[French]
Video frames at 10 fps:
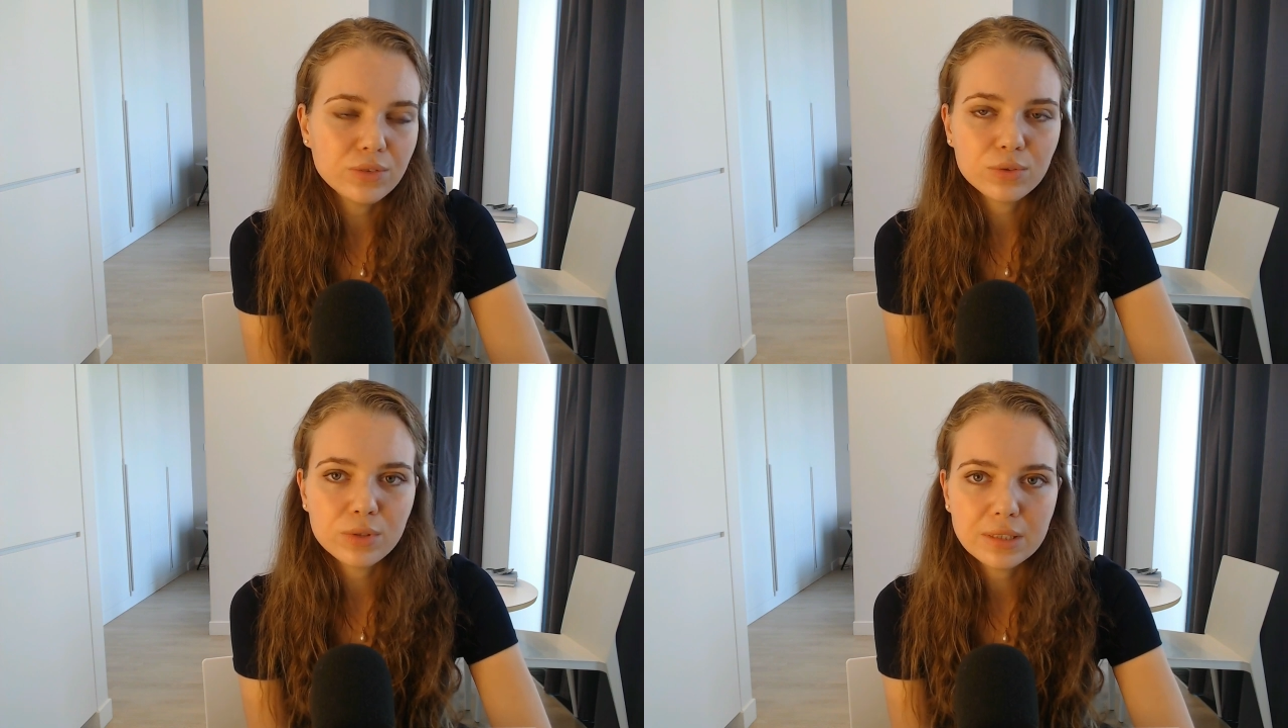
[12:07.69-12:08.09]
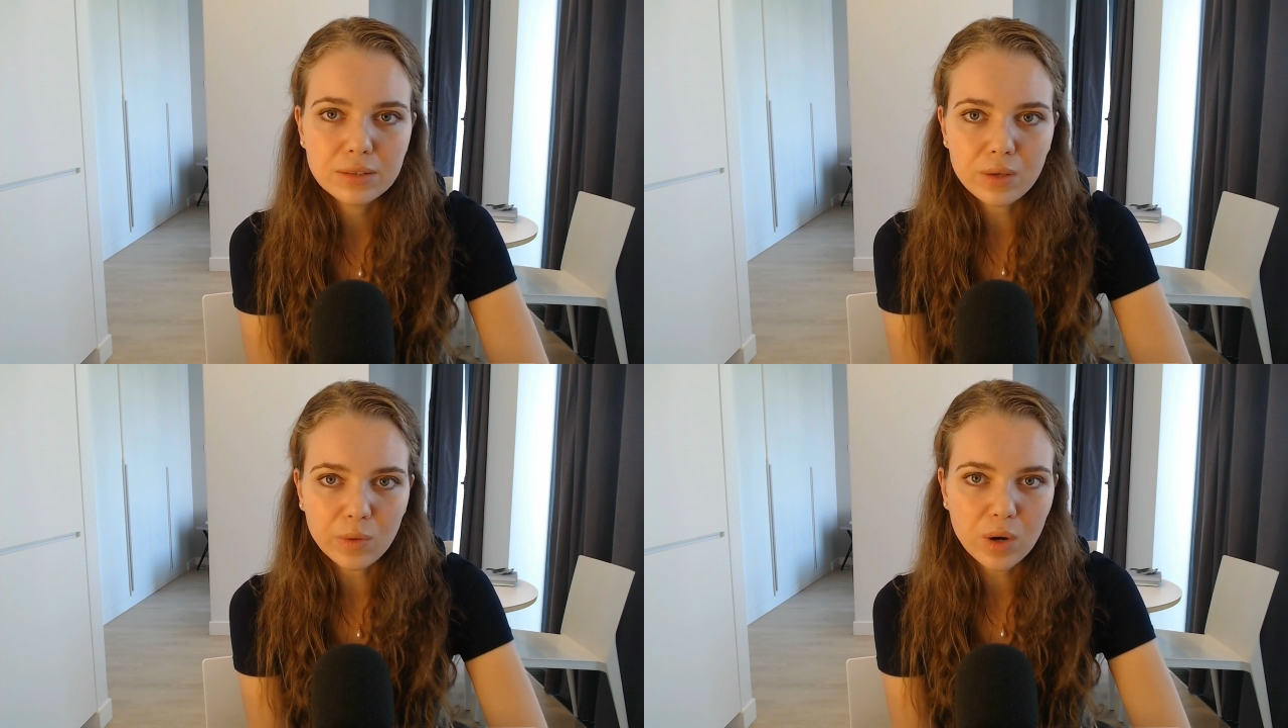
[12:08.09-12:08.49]
ils font le
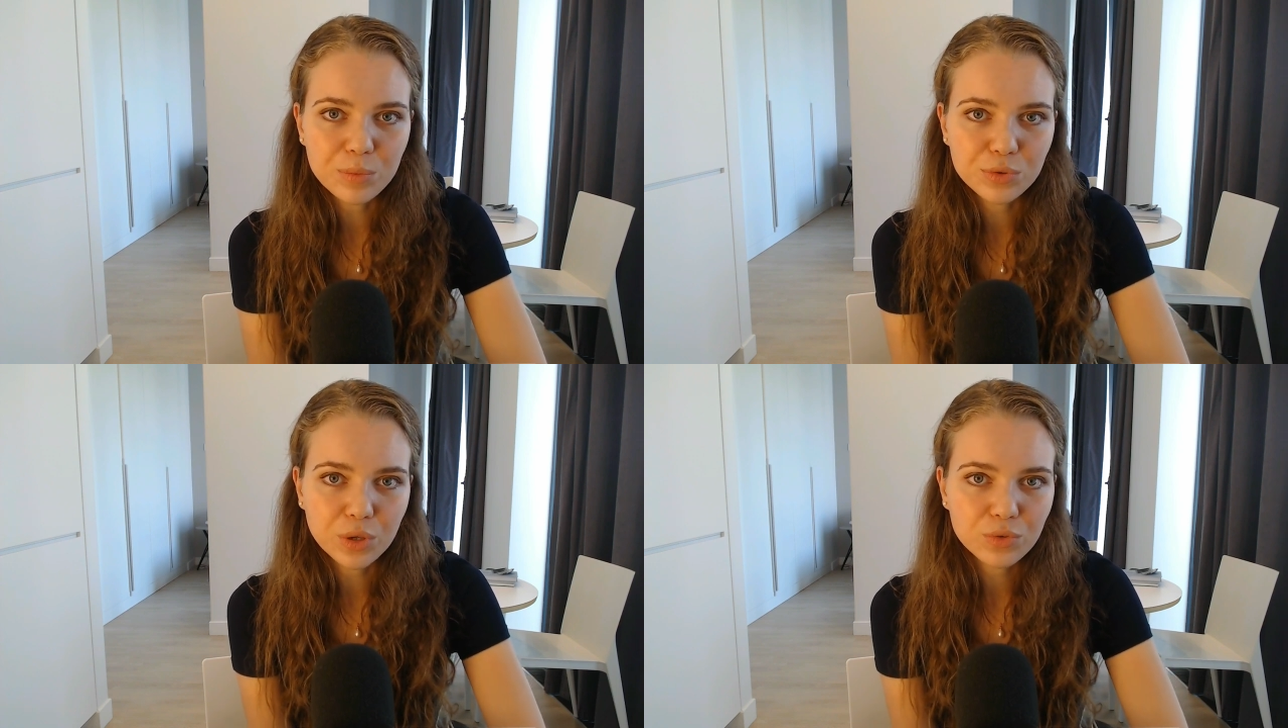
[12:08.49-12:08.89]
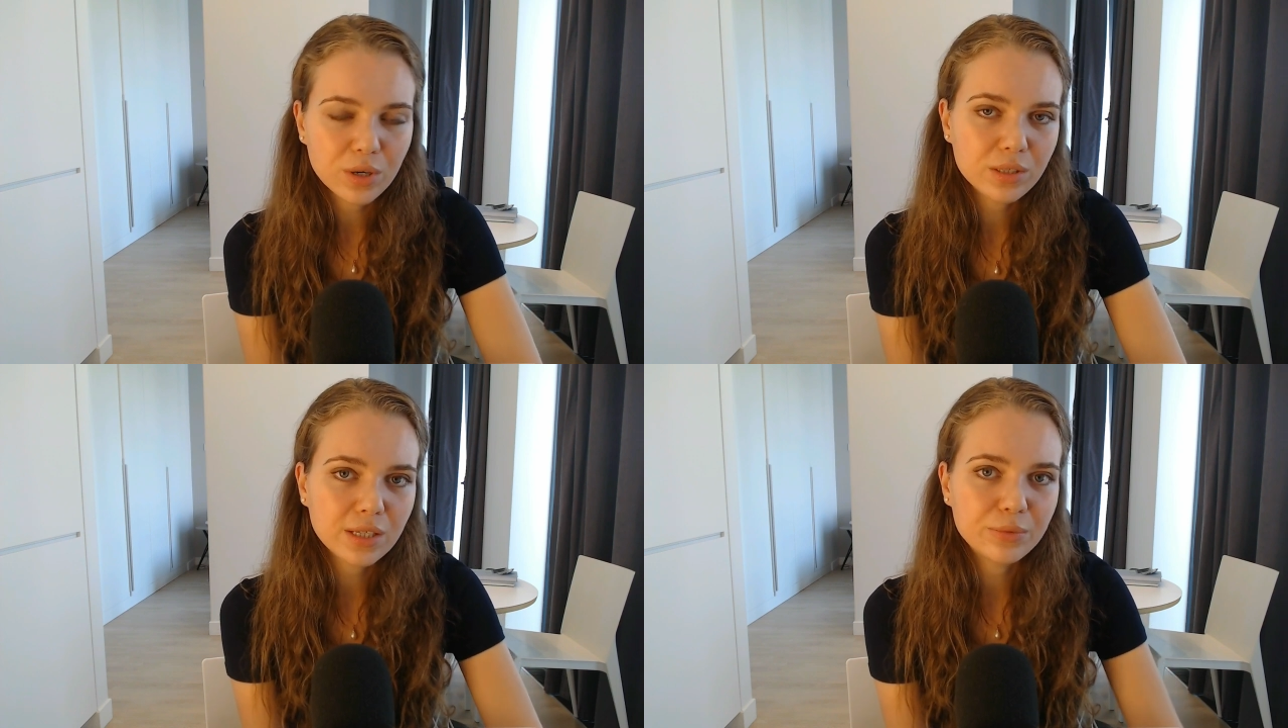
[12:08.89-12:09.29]
signe de la croix plusieurs
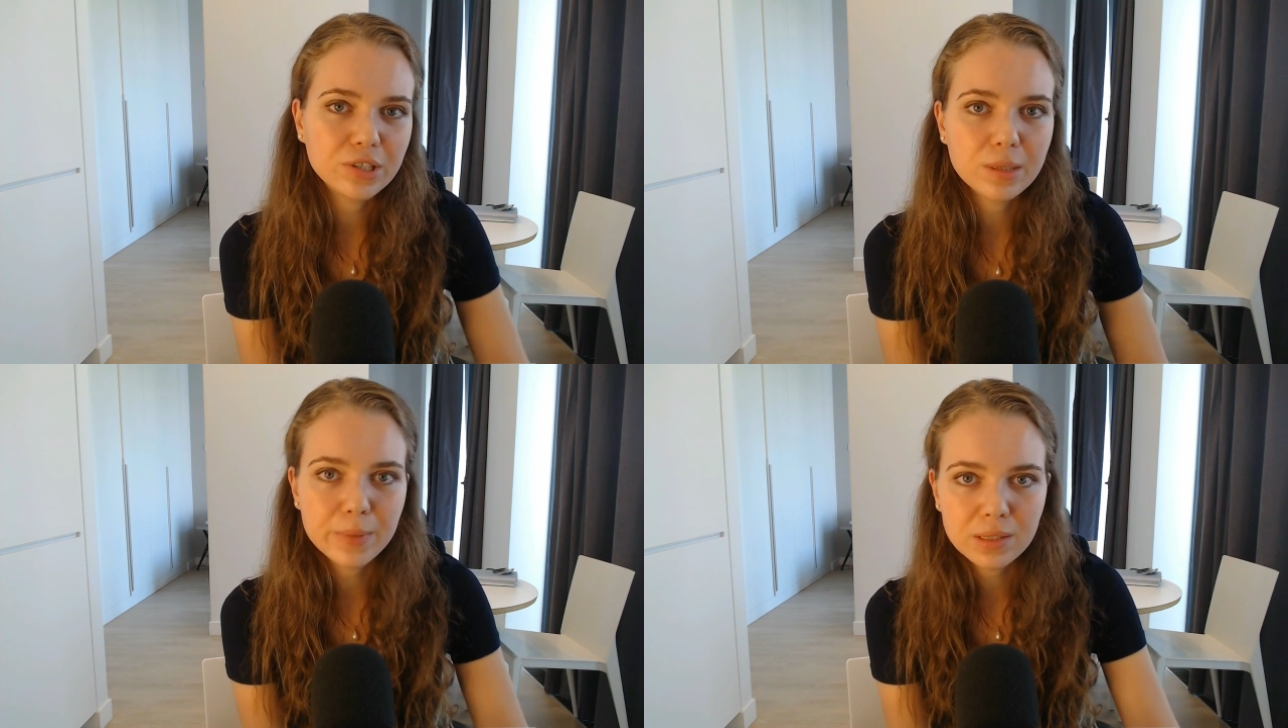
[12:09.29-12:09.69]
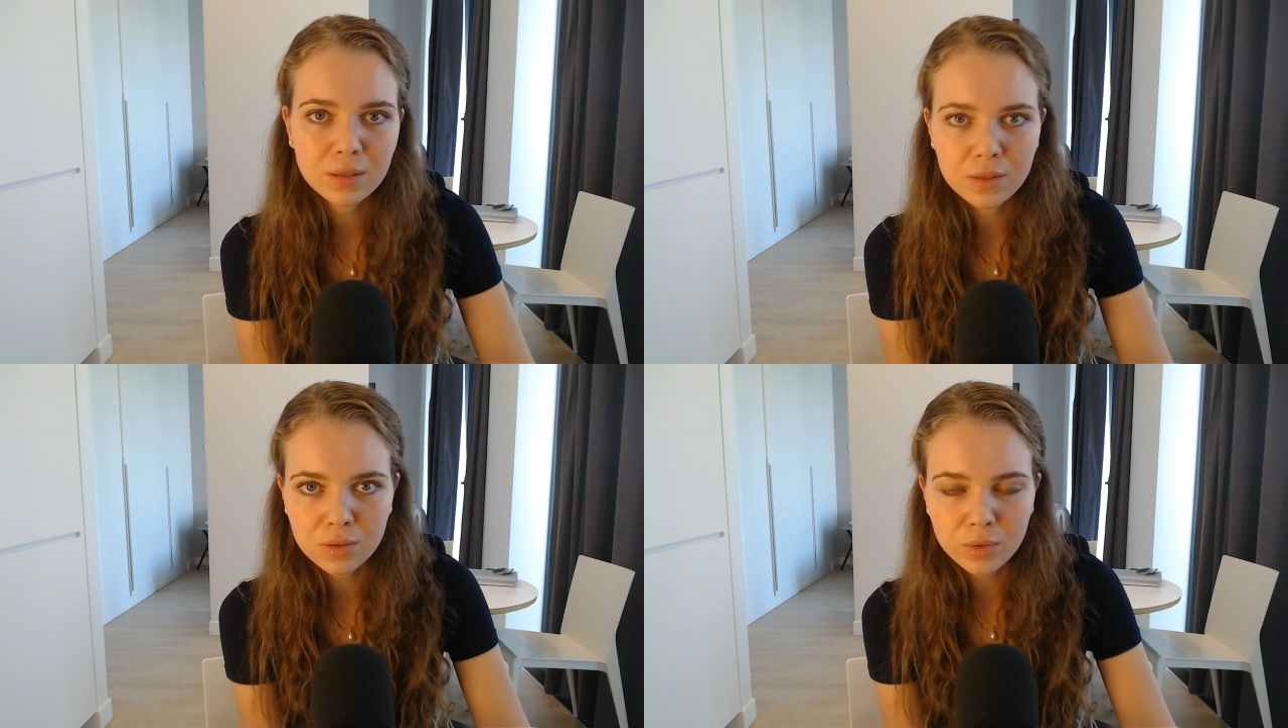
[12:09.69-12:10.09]
fois à chaque fois qu'ils passent dans
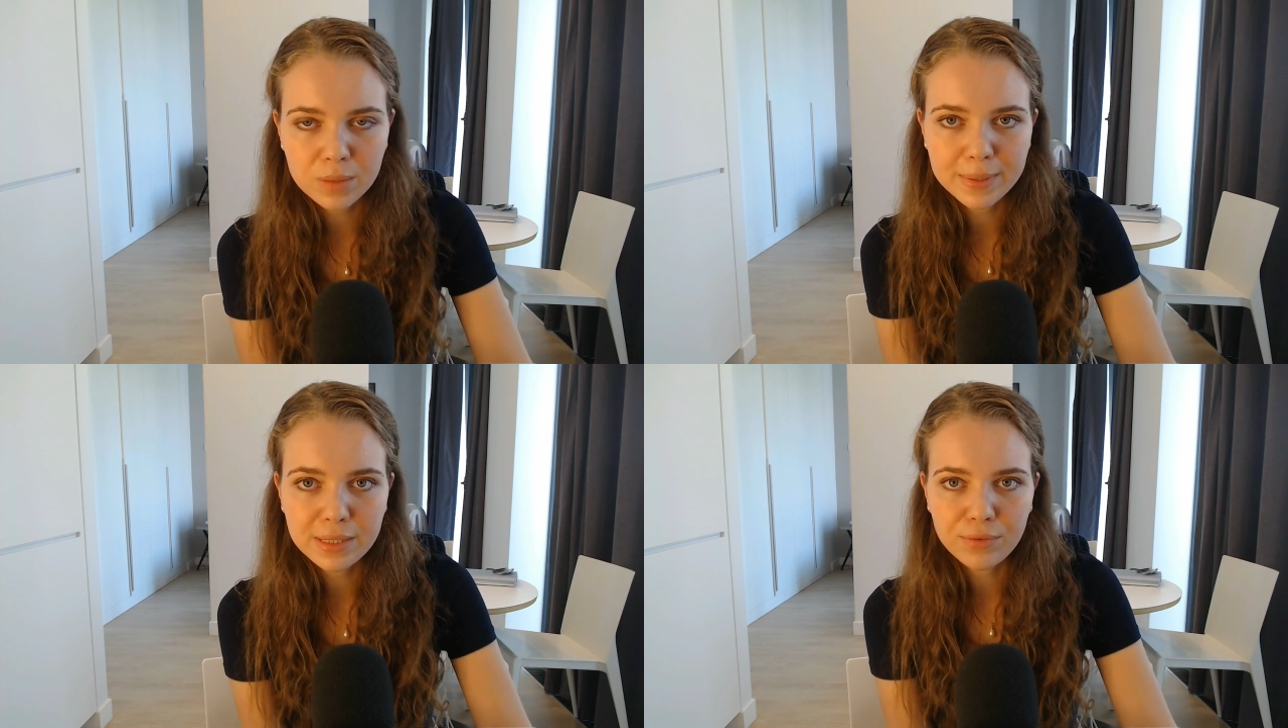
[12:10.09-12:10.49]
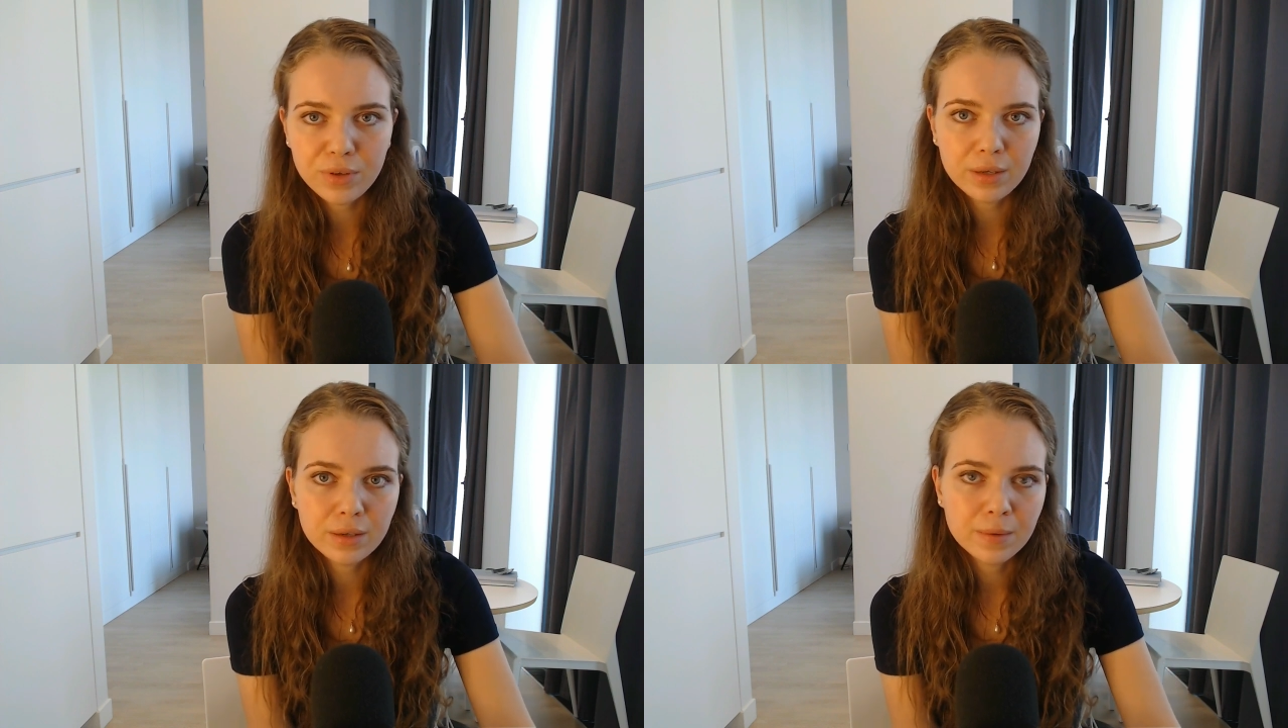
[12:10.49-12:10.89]
des endroits spécifiques,